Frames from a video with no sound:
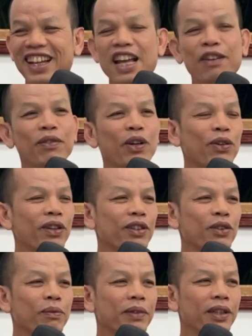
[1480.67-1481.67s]
ข้านว่าได้
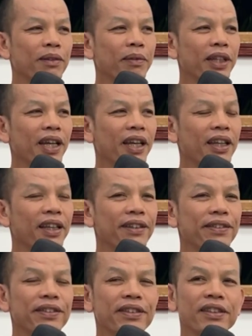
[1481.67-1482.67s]
สมือไม่ใหญ่
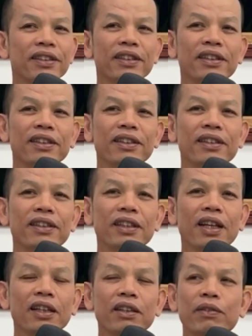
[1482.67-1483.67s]

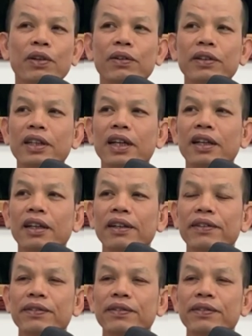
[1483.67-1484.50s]
ทักคือว่าอย่าง